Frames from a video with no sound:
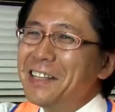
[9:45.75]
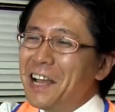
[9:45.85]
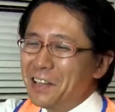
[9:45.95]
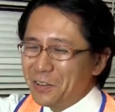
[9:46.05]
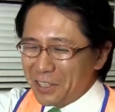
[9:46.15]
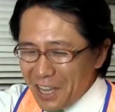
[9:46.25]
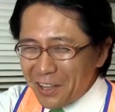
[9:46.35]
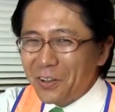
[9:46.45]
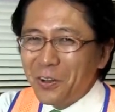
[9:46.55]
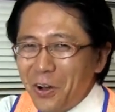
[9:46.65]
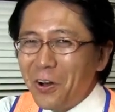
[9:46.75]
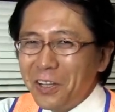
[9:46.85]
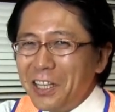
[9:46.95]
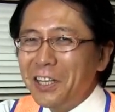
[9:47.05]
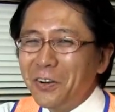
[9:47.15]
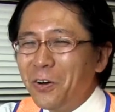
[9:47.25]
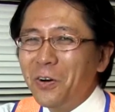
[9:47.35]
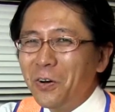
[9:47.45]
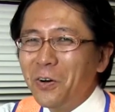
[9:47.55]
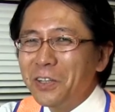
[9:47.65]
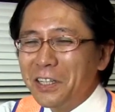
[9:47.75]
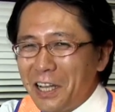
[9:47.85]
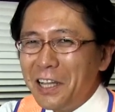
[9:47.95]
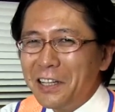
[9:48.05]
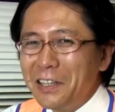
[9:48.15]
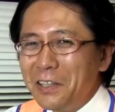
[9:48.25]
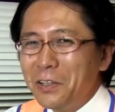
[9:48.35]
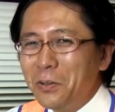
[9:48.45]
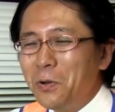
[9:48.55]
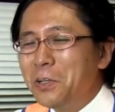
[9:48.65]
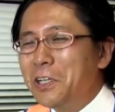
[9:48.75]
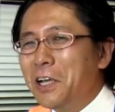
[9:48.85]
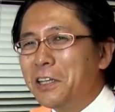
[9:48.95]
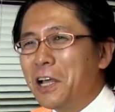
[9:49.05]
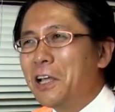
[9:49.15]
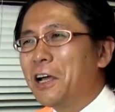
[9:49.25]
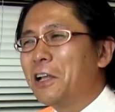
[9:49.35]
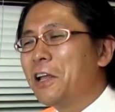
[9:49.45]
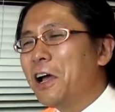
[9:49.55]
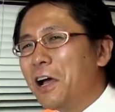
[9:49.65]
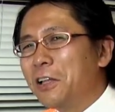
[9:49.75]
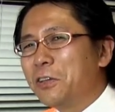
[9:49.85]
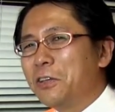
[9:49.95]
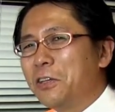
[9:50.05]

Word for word: あの結構いい方法でね取り入れたんかなっ